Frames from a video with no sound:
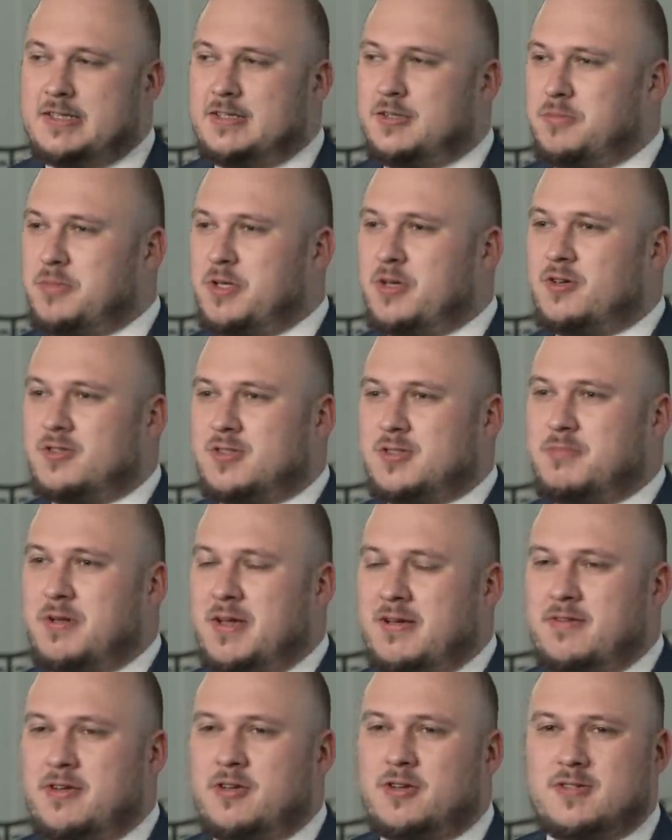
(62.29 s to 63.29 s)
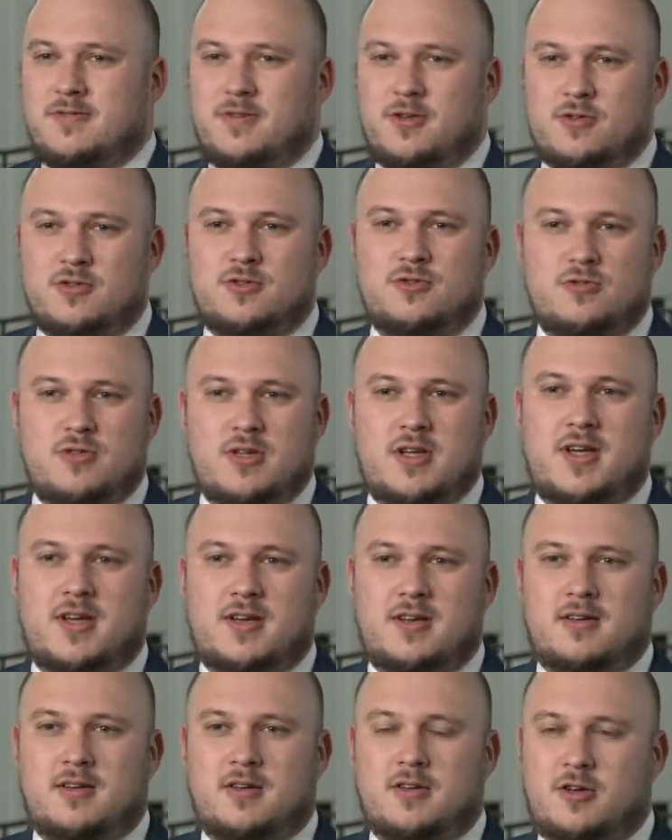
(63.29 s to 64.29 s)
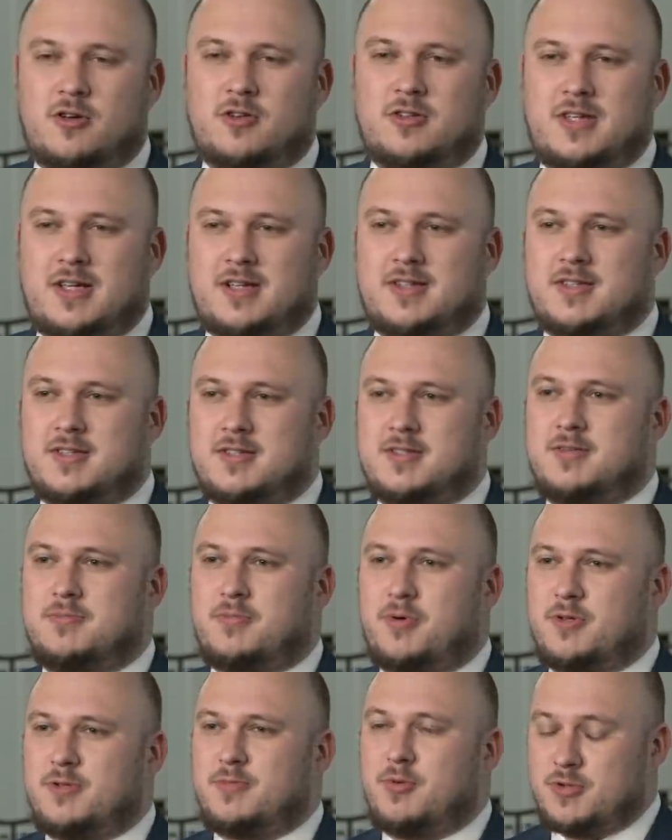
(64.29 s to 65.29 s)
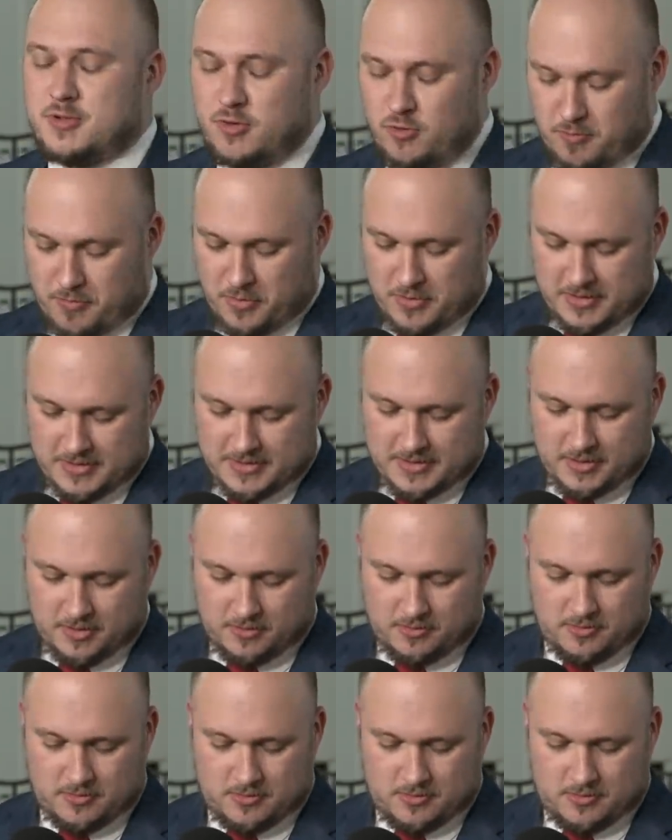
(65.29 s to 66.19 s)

dopiero sprawę rozwiązuje kontakt z, z polską policją.